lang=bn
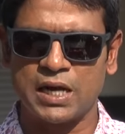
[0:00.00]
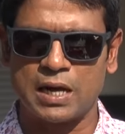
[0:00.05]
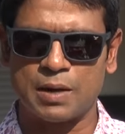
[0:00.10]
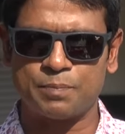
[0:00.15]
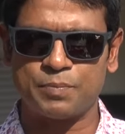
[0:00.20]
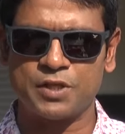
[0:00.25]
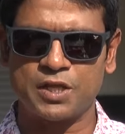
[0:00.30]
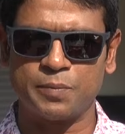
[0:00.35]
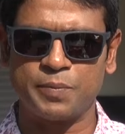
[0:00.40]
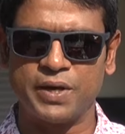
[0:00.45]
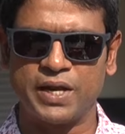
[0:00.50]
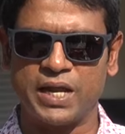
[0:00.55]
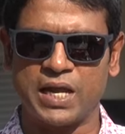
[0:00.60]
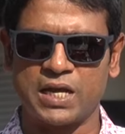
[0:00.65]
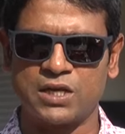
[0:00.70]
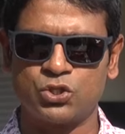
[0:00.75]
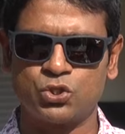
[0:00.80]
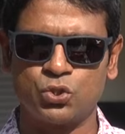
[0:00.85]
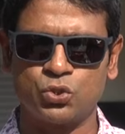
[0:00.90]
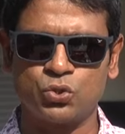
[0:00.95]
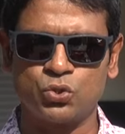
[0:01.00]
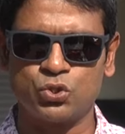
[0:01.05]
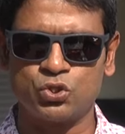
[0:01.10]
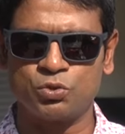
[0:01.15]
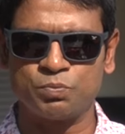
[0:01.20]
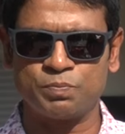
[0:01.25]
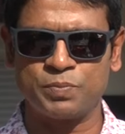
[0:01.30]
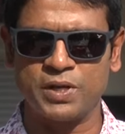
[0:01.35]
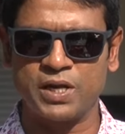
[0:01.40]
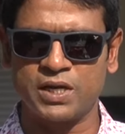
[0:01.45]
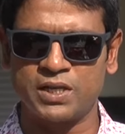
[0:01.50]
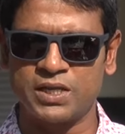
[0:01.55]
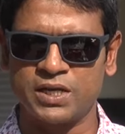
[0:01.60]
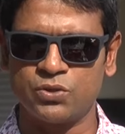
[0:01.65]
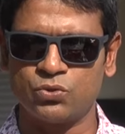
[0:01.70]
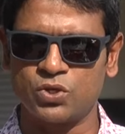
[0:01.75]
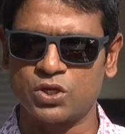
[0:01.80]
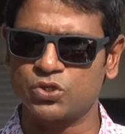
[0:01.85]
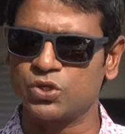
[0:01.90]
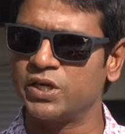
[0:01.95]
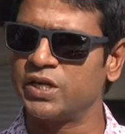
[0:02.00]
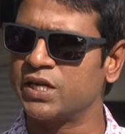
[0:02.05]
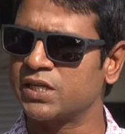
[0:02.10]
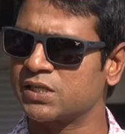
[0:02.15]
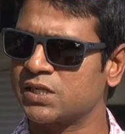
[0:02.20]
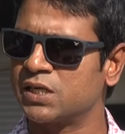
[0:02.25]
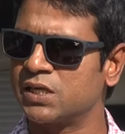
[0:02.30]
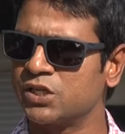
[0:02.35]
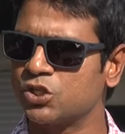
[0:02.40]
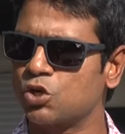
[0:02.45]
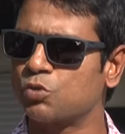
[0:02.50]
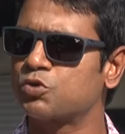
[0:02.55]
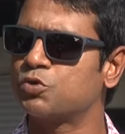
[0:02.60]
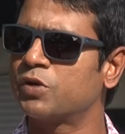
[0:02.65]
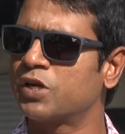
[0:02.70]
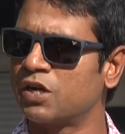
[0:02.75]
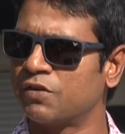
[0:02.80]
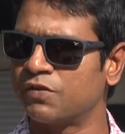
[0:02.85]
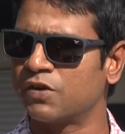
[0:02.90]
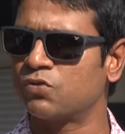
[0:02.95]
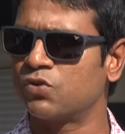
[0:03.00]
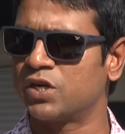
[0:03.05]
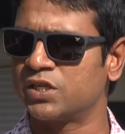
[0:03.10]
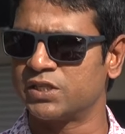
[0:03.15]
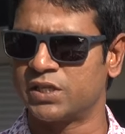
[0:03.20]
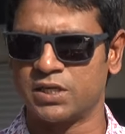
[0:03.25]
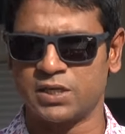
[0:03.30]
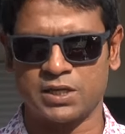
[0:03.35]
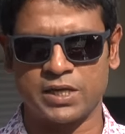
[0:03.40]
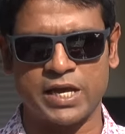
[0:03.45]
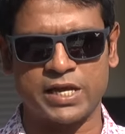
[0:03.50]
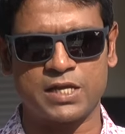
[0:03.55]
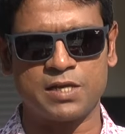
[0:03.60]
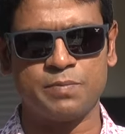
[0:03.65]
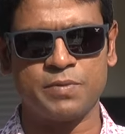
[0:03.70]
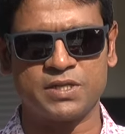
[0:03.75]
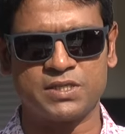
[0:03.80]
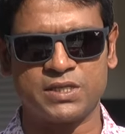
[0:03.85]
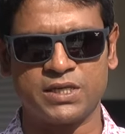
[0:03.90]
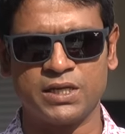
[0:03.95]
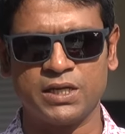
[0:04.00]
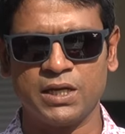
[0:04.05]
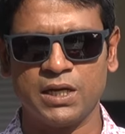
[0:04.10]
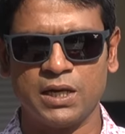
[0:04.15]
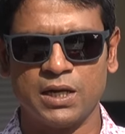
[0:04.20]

আপনি দেখবেন একজন দুজন প্লেয়ার দিয়ে কিন্তু আসলে ন্যাশনাল লিগে সবসময় কাভার করা যায় না একই ম্যাচে